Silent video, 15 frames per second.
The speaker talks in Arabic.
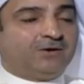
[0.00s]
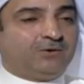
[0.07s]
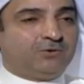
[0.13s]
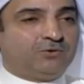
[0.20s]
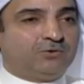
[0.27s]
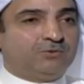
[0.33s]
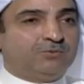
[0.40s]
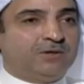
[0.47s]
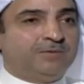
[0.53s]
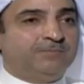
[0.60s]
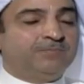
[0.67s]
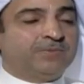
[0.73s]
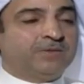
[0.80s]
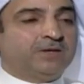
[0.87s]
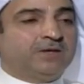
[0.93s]
الحكومة
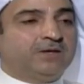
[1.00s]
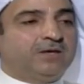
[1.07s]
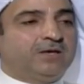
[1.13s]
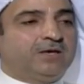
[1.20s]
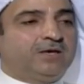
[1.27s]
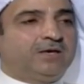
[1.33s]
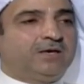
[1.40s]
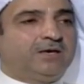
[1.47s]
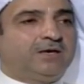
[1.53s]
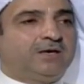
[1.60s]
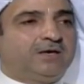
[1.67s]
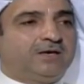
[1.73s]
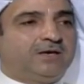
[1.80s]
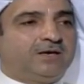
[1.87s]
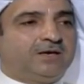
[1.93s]

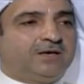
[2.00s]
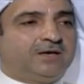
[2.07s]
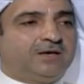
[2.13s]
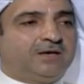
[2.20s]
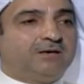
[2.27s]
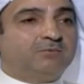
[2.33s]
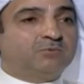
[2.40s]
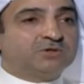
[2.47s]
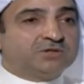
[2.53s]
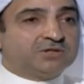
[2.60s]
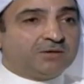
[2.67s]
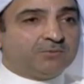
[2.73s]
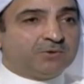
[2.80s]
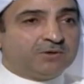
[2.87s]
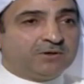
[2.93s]
آه،
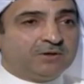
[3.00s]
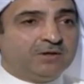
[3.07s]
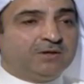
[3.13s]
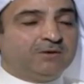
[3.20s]
المستمر